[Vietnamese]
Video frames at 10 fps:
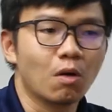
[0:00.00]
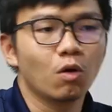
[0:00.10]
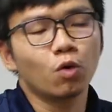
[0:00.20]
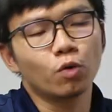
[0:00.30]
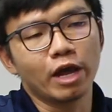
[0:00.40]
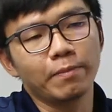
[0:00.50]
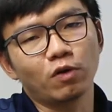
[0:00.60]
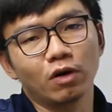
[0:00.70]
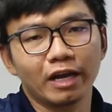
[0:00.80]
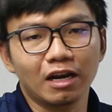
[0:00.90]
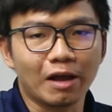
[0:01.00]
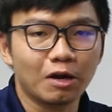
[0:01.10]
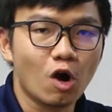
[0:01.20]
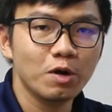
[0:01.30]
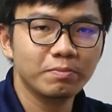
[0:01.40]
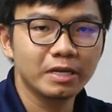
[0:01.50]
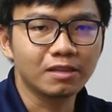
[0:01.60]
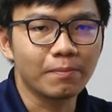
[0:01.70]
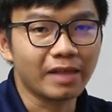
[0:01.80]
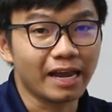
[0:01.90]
một ưu điểm của cái loại ngói bitumen